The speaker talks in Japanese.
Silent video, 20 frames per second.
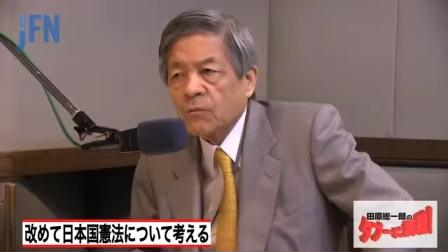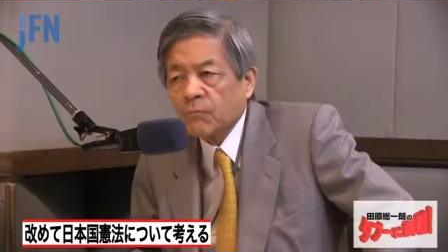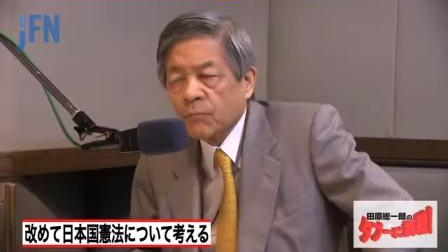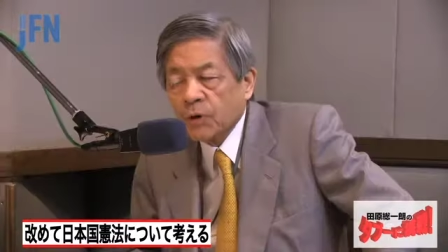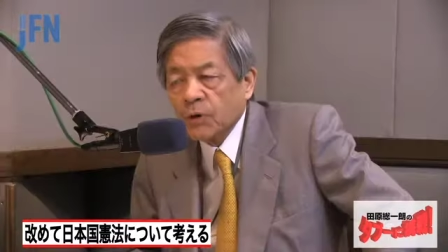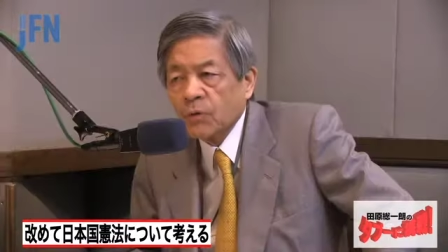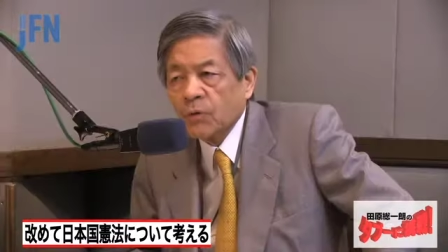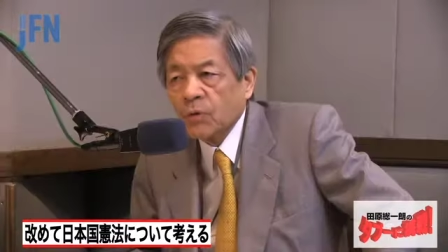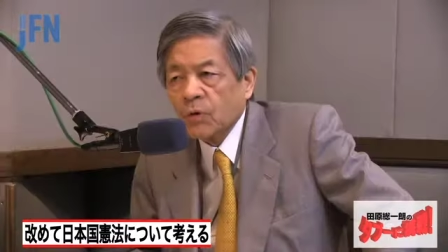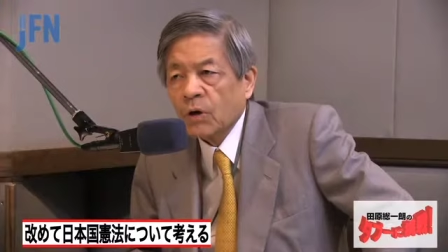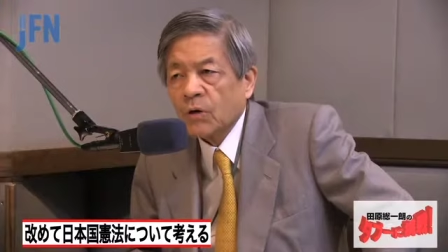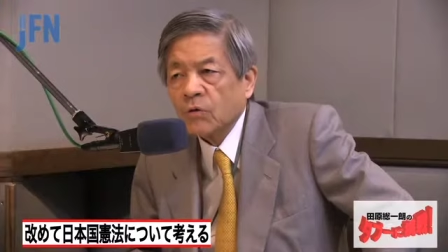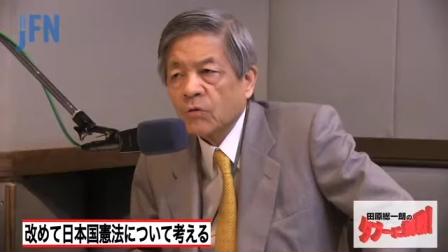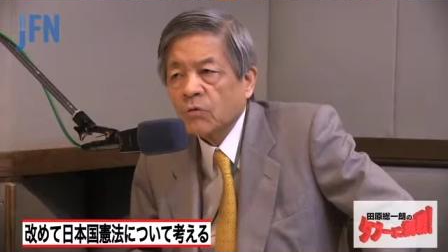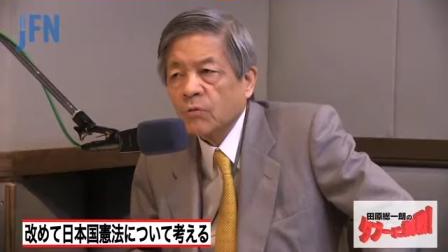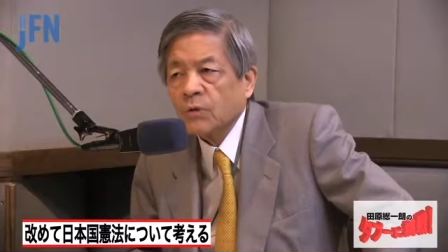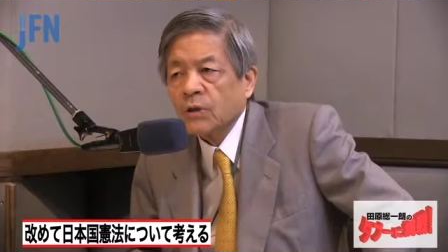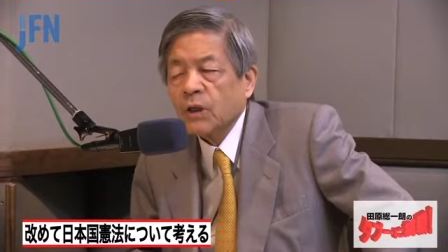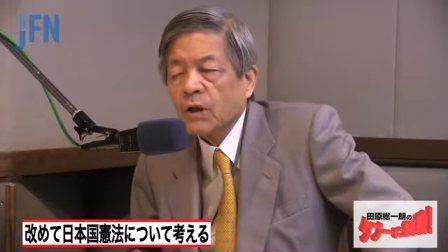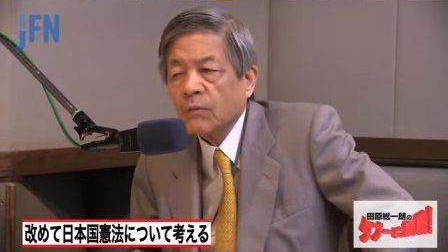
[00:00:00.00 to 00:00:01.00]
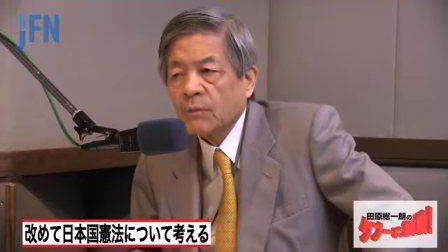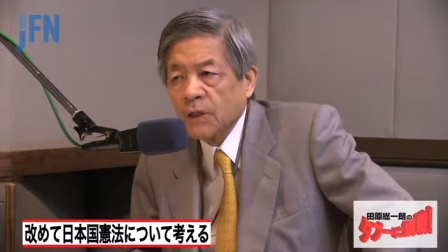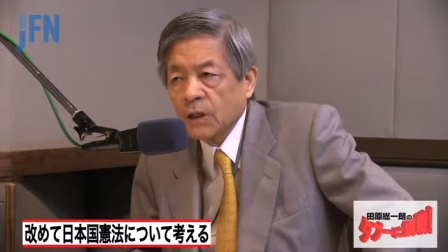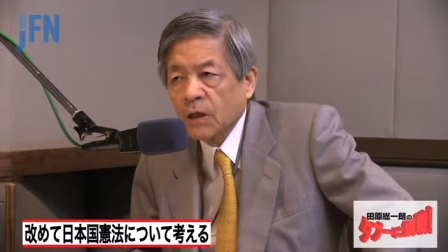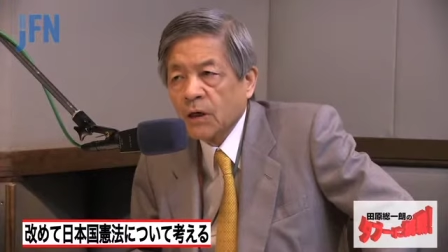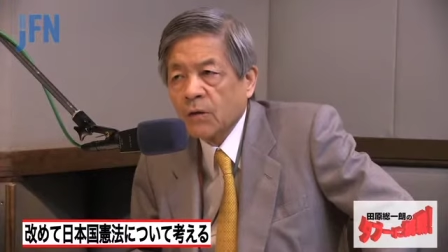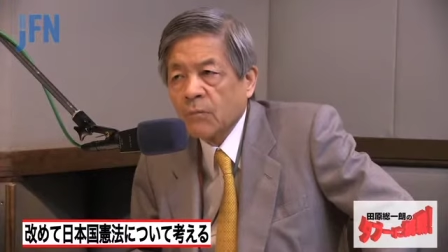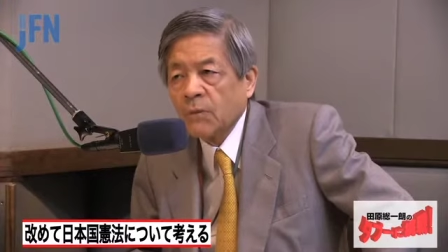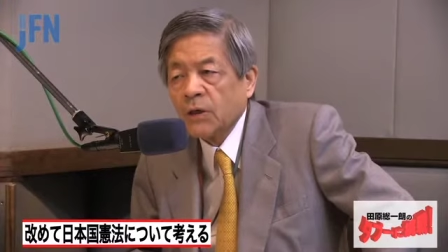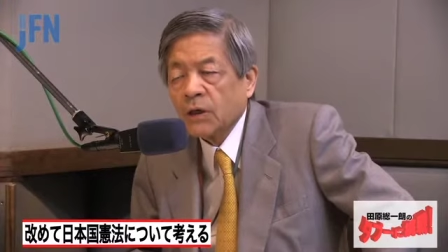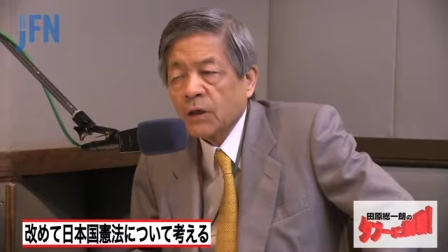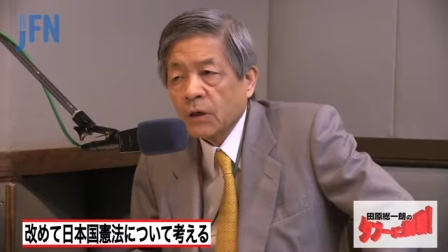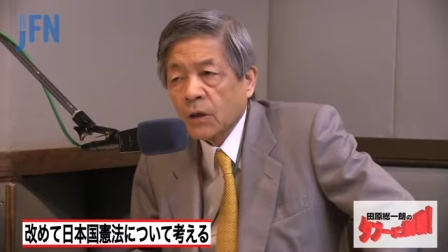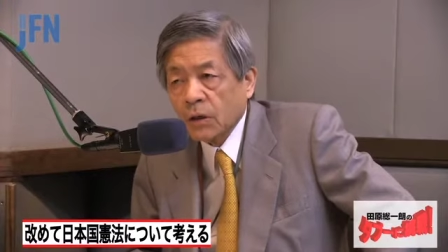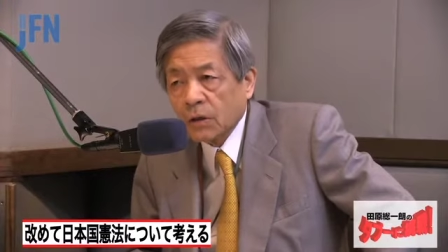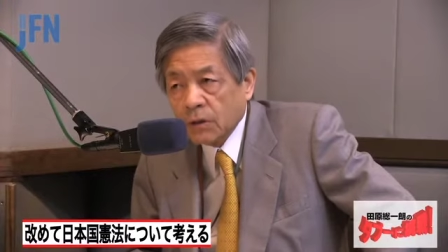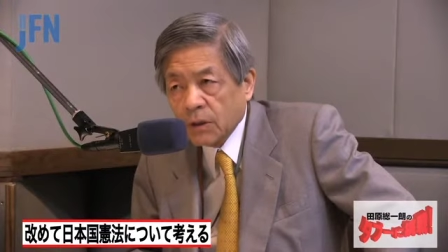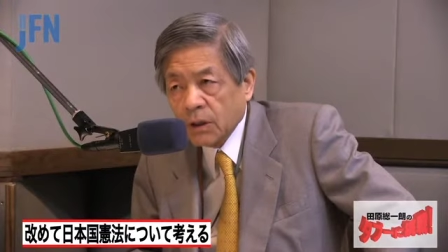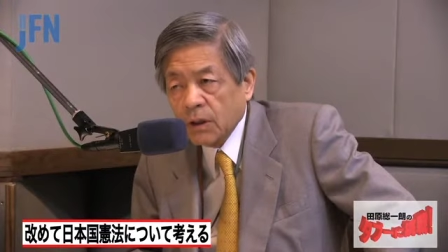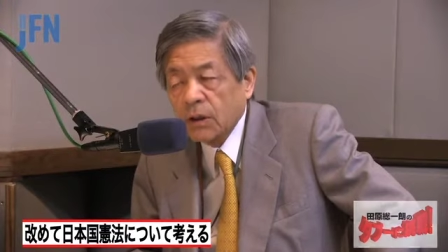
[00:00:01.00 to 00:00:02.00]
やっぱり他の国並みにアメリカ
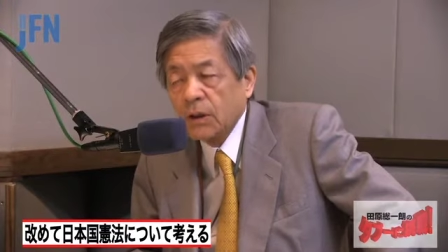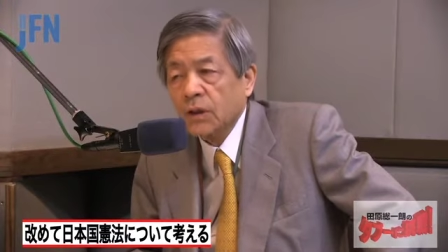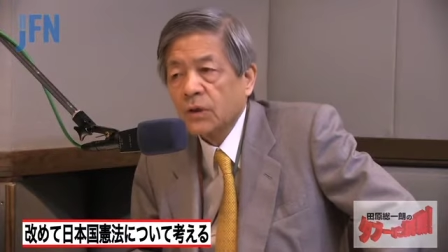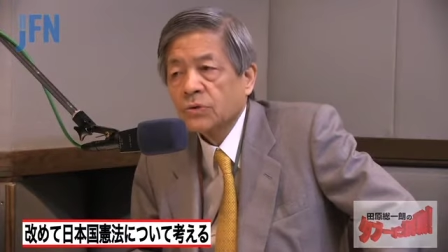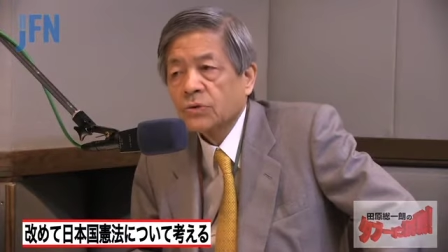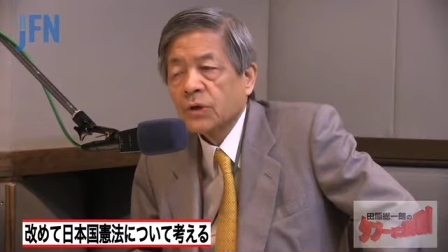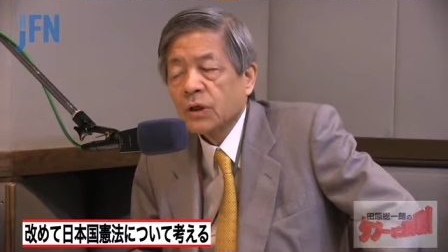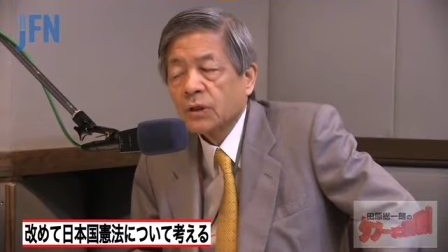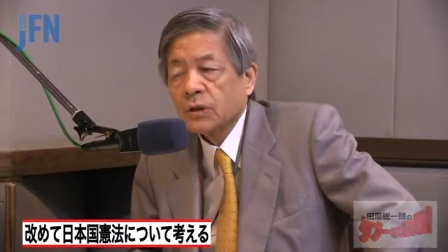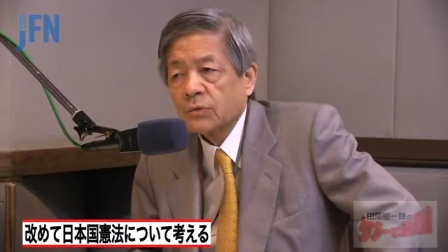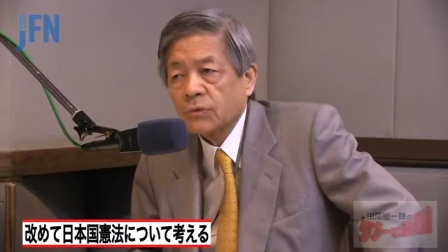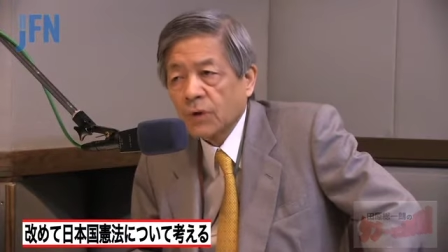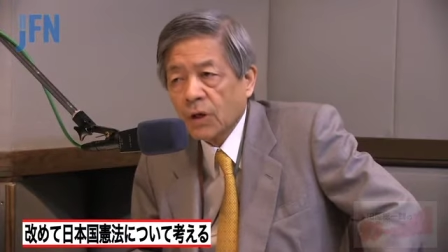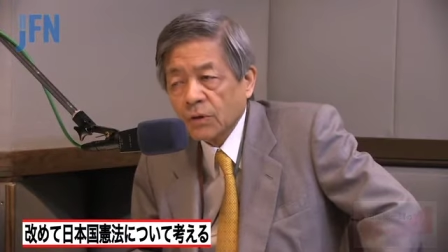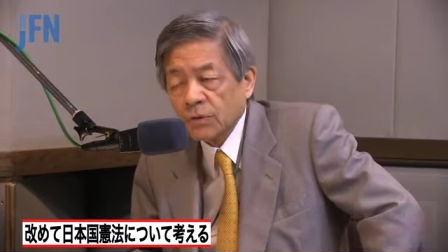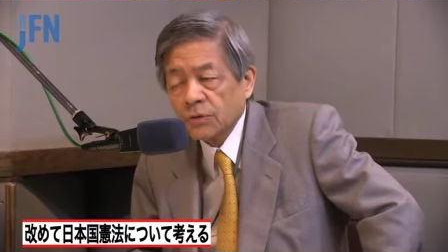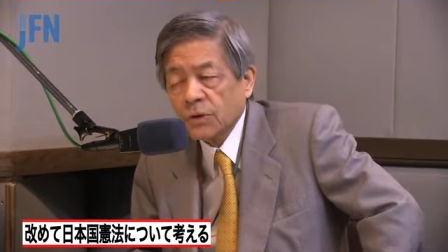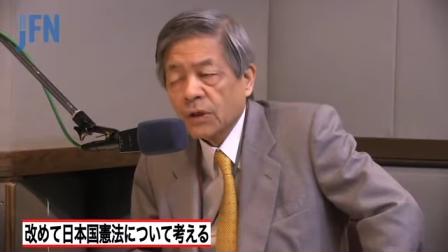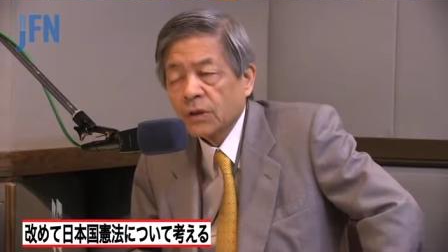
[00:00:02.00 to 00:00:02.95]
だってイギリスだってフランス